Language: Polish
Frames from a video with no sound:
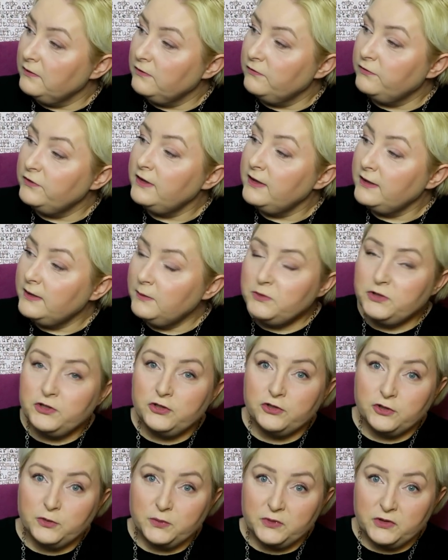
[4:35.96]
Wydaje mi
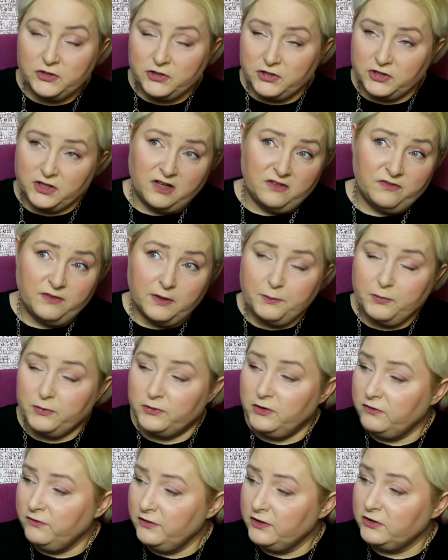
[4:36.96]
się, że będzie ciekawa,
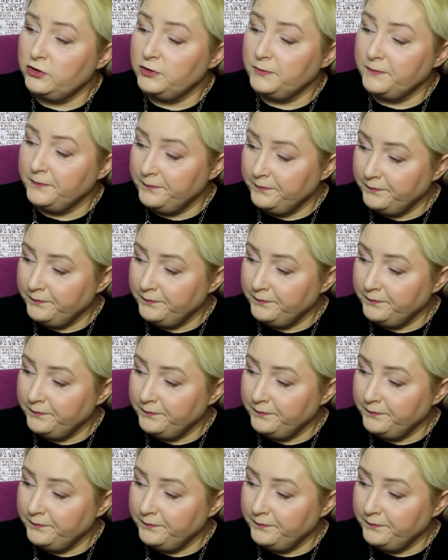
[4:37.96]
ponieważ